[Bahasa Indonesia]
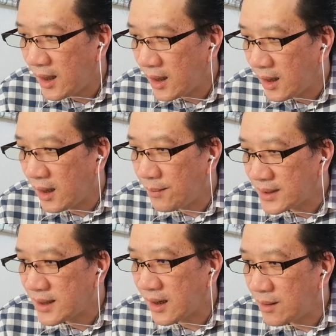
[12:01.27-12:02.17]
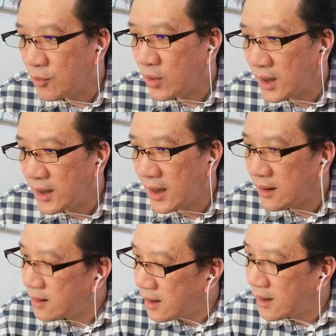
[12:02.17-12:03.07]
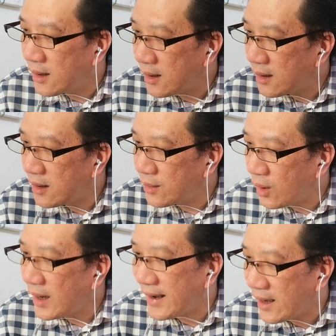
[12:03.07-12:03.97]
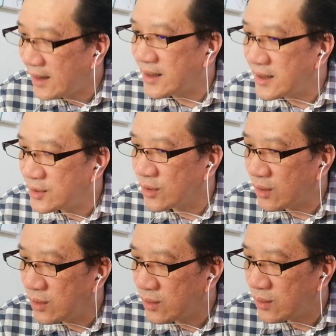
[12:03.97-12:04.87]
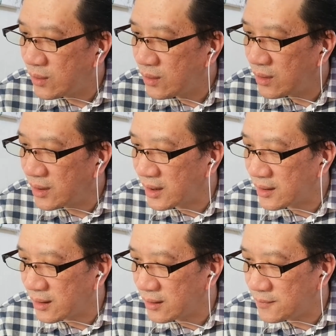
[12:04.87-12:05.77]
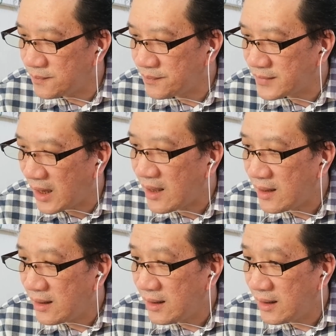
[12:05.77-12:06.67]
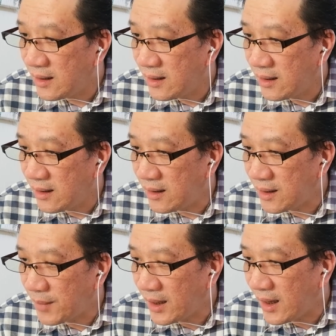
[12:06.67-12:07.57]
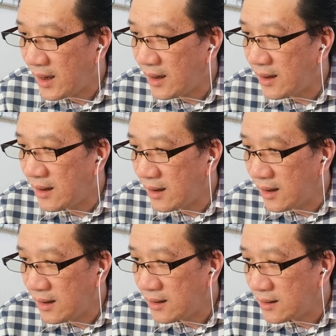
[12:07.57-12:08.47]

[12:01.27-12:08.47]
uh, besar kemungkinan uh, dolar akan hijau gitu ya dimana uh, eh,